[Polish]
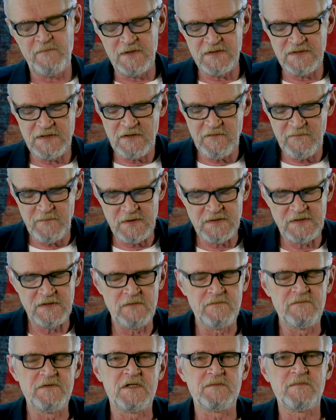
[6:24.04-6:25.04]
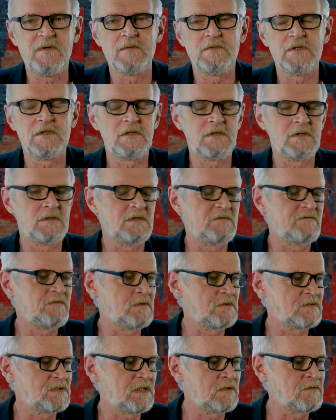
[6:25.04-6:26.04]
w Polsce? No w Polsce również mamy
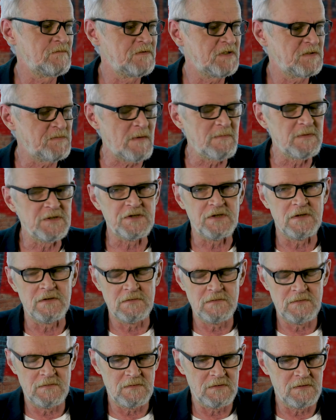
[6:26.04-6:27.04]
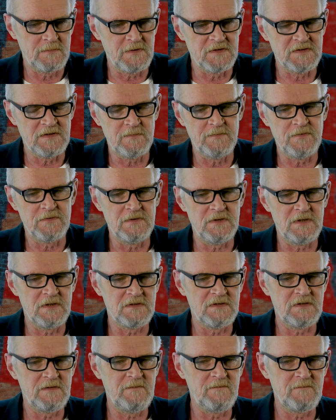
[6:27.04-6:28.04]
koronawirusa, również mamy rząd, który
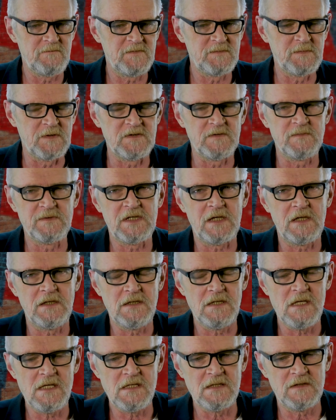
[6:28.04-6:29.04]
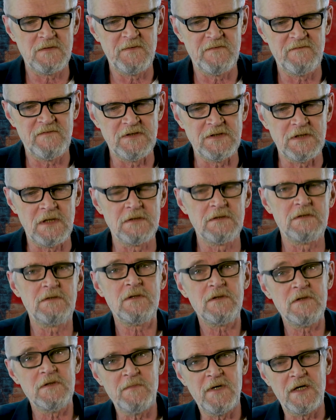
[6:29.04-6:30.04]
postępuje z nim w sposób skrajnie nieodpowiedzialny.
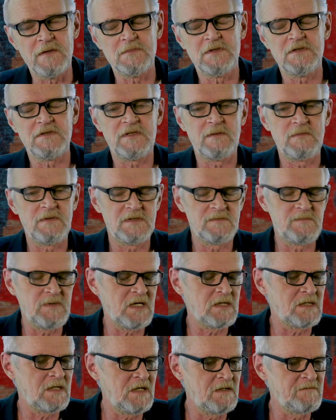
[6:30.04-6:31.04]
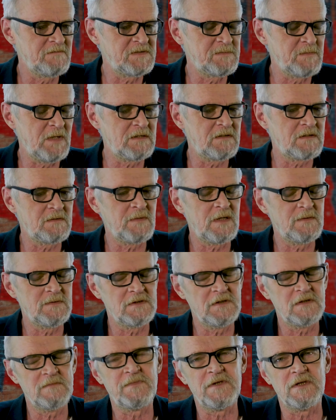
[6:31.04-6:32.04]
No i mamy, zamiast Black Lives Matter,
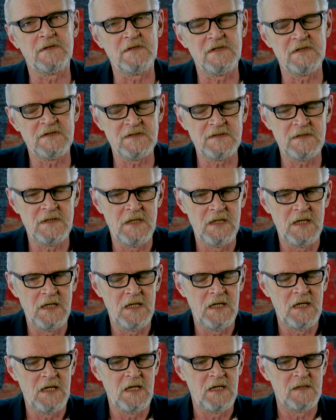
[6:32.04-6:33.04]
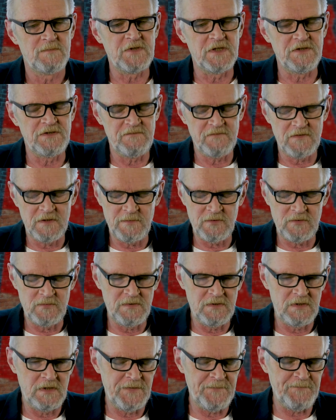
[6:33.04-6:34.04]
mamy ten protest przeciwko
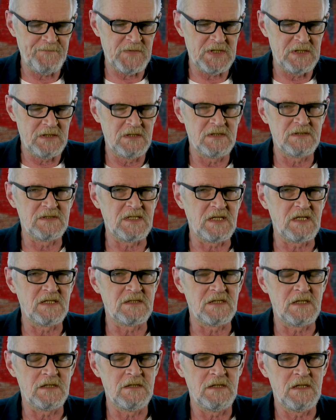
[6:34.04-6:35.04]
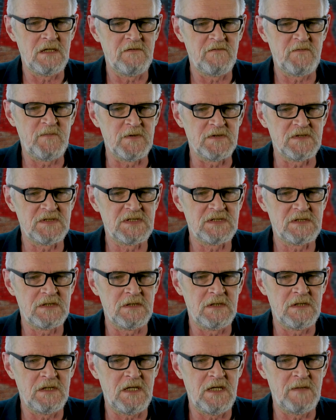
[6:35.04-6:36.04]
próbie e, zakazania w
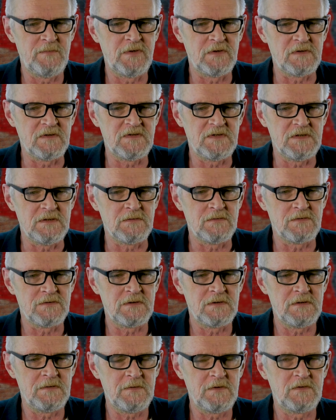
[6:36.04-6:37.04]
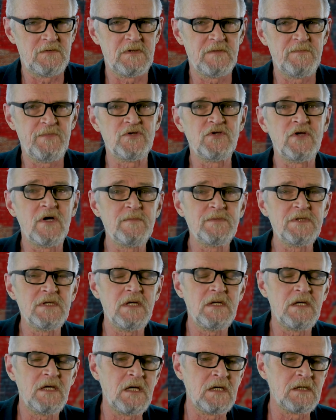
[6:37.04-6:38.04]
Polsce aborcji, który, który
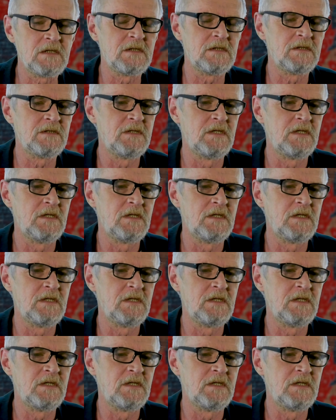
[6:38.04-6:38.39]
podobnie jak